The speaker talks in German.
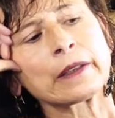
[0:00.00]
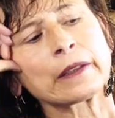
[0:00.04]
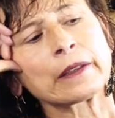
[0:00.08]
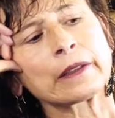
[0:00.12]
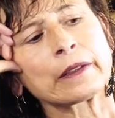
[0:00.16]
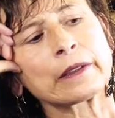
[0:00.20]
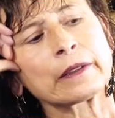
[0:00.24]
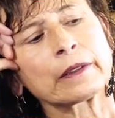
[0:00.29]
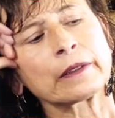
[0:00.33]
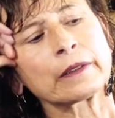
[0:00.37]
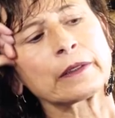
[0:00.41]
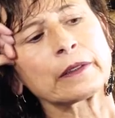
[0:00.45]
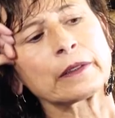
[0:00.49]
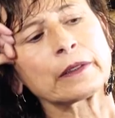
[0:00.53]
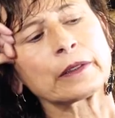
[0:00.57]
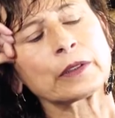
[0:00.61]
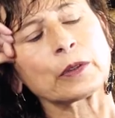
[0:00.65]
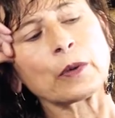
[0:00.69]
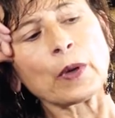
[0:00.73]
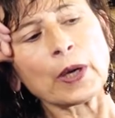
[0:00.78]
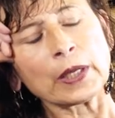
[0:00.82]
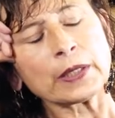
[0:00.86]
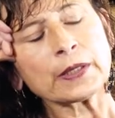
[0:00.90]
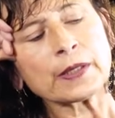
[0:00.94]
in
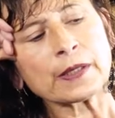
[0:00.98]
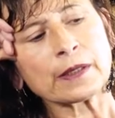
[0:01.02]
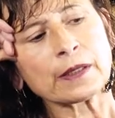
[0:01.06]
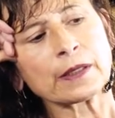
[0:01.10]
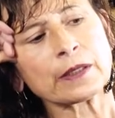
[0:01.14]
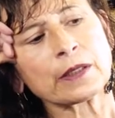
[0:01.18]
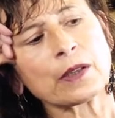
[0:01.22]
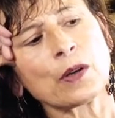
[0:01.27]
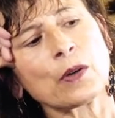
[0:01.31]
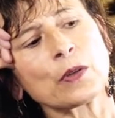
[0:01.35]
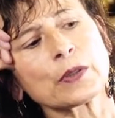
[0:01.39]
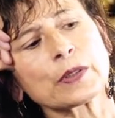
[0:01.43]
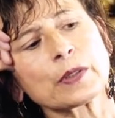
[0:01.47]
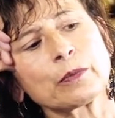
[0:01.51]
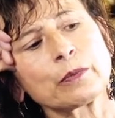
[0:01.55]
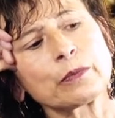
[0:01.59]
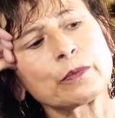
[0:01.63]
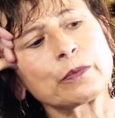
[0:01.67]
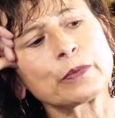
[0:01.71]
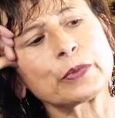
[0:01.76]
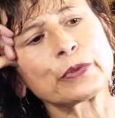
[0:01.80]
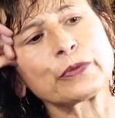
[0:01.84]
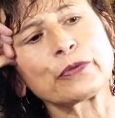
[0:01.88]
Johannesthal draußen